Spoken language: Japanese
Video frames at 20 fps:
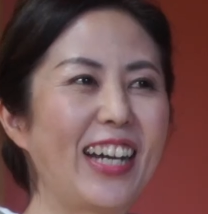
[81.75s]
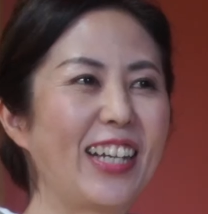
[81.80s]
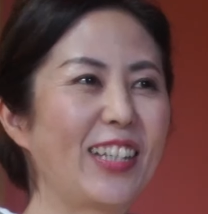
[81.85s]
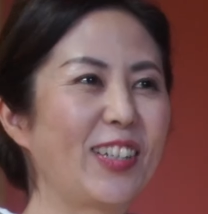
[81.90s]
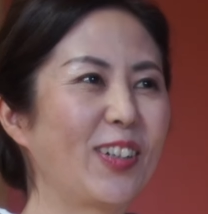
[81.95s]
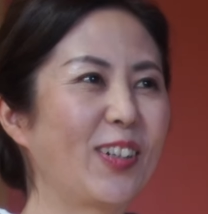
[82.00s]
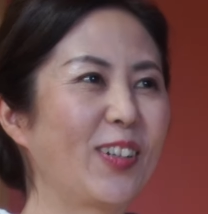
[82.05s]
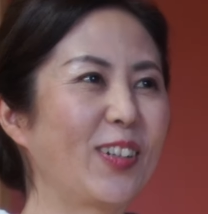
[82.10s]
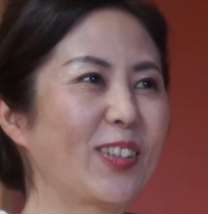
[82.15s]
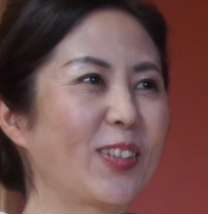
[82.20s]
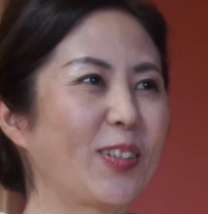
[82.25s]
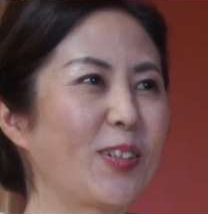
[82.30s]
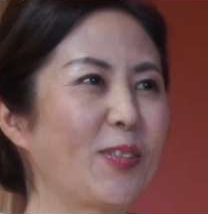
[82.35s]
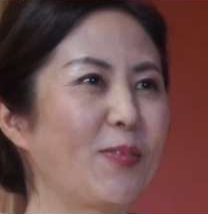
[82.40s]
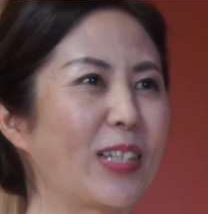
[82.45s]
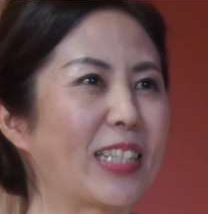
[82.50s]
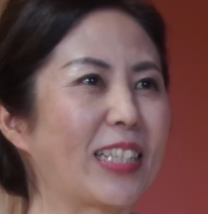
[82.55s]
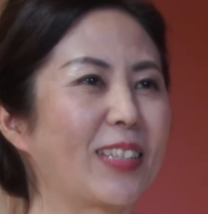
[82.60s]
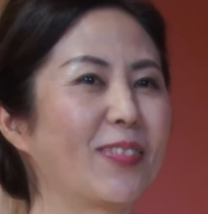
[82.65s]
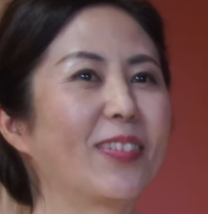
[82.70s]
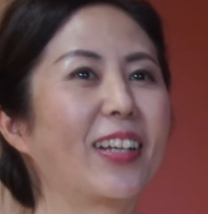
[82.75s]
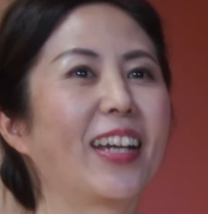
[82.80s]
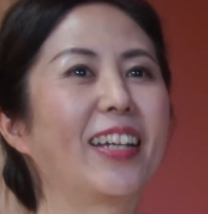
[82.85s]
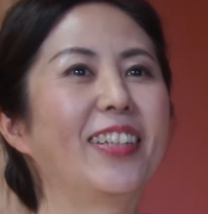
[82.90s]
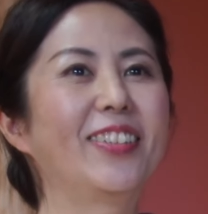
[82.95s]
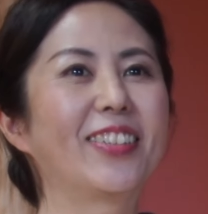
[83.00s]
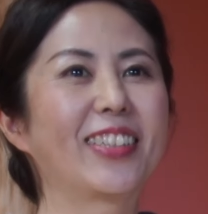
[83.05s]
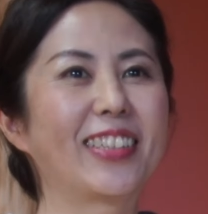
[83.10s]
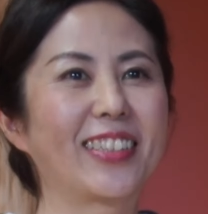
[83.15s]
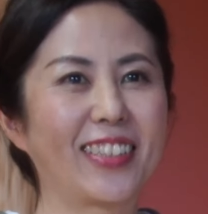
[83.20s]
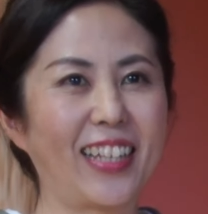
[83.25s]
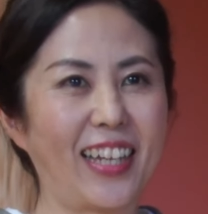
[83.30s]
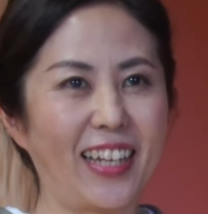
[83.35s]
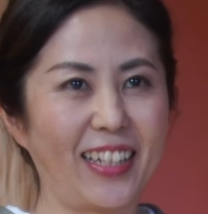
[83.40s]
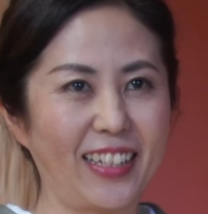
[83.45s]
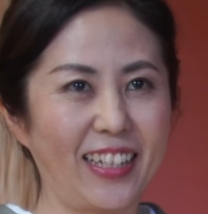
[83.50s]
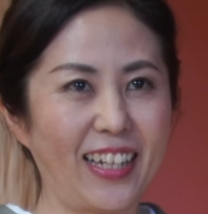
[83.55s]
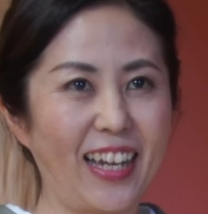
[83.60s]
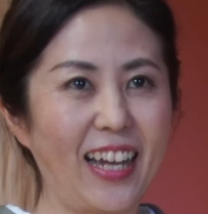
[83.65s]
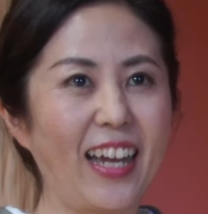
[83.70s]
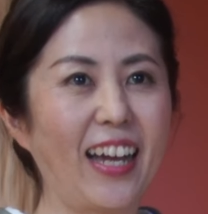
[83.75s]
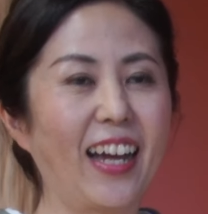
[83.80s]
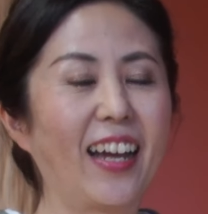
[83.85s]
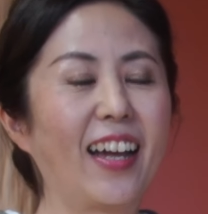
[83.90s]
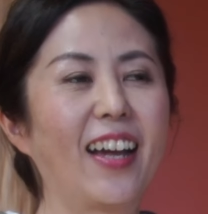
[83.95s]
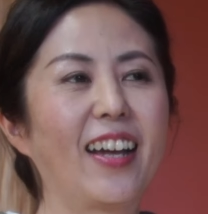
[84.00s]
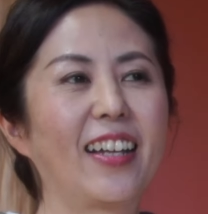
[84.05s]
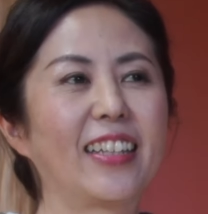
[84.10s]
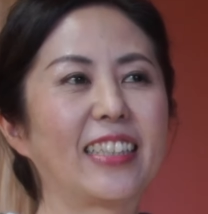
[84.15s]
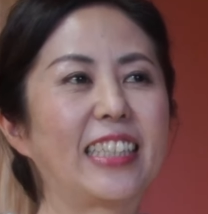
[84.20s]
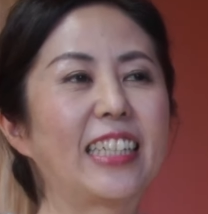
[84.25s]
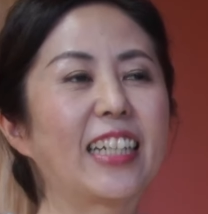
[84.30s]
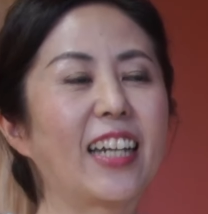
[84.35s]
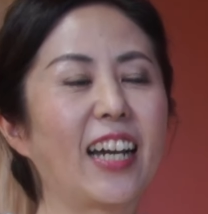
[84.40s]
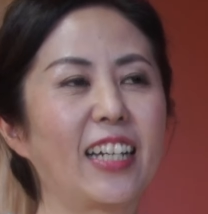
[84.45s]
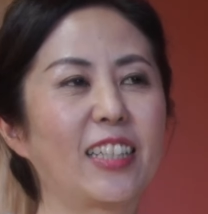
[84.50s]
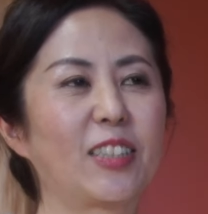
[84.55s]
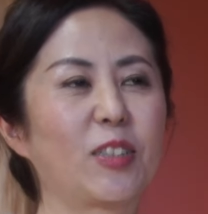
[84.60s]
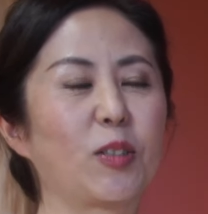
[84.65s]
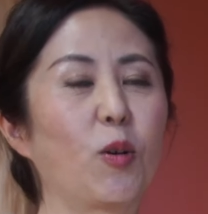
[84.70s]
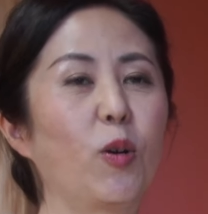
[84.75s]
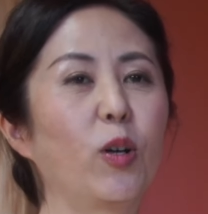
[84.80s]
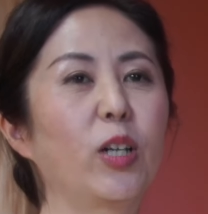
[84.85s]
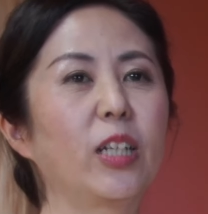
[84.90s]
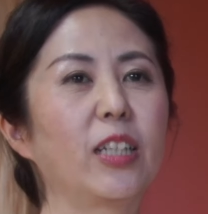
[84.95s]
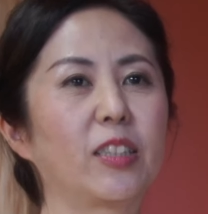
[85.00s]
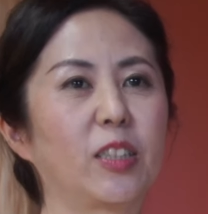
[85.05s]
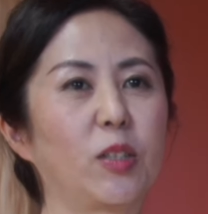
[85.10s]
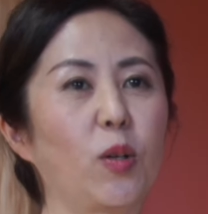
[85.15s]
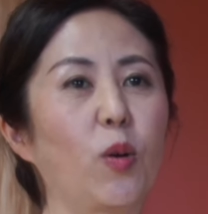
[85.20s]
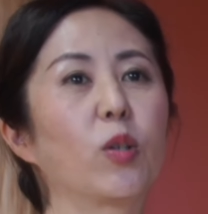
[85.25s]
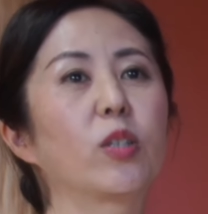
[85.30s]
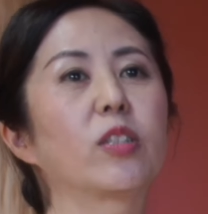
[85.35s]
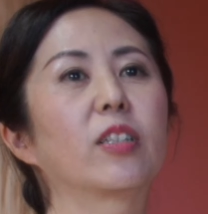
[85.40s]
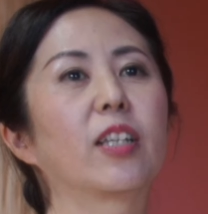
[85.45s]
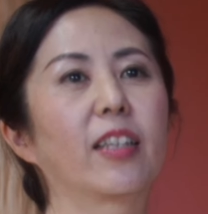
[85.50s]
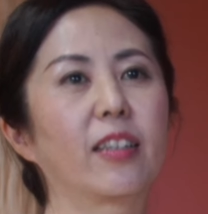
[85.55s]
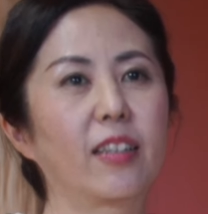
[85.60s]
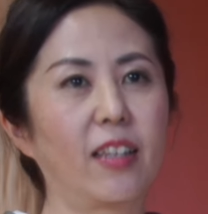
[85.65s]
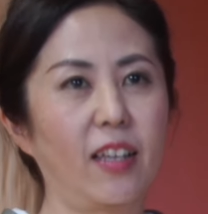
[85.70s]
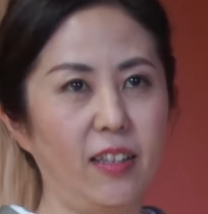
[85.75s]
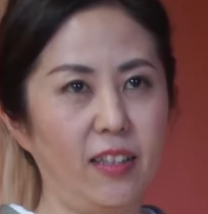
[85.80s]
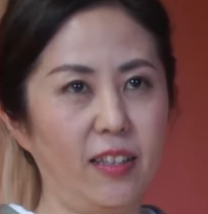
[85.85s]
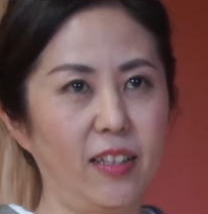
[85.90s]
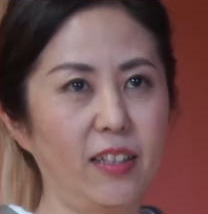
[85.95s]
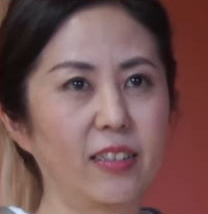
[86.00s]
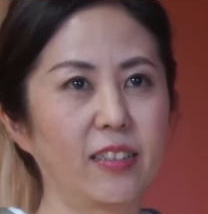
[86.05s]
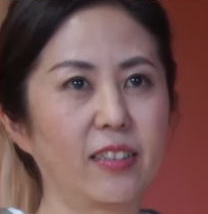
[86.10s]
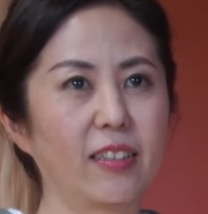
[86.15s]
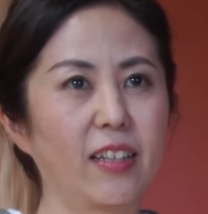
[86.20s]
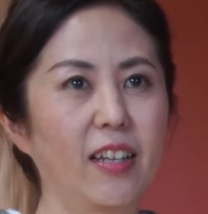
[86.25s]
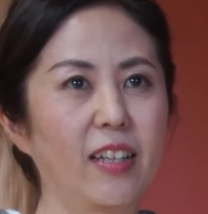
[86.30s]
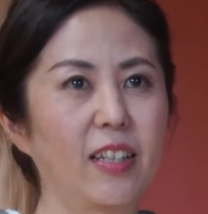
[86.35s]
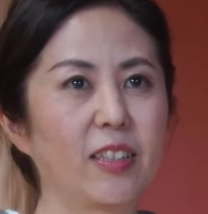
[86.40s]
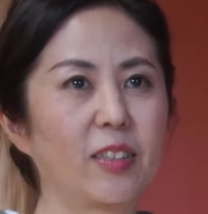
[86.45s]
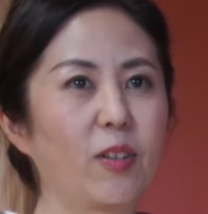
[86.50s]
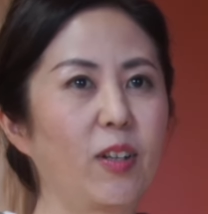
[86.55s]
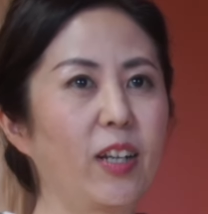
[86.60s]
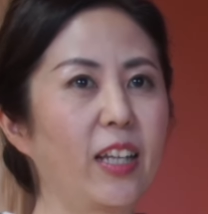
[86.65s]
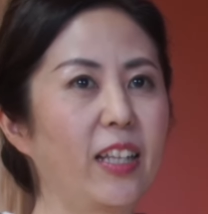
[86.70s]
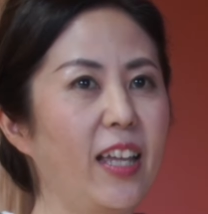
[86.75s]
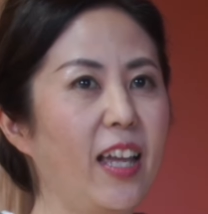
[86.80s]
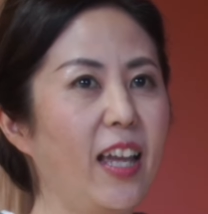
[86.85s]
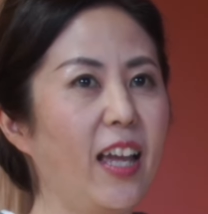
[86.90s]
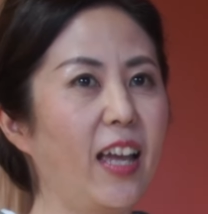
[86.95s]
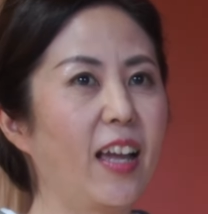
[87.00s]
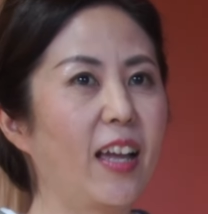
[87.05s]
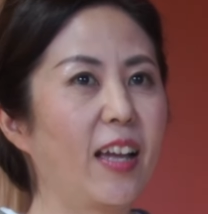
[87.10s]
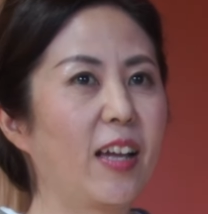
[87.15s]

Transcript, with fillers: あのその松村ゆきさんが字がすごい上手だったんですそれで